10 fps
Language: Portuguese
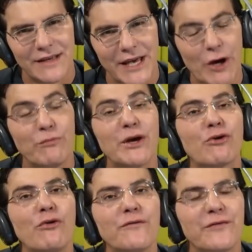Eu me
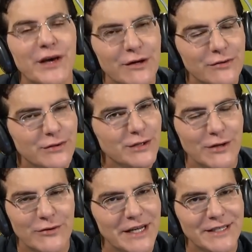converto,
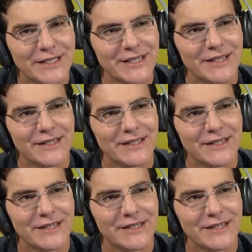Senhor, a ti.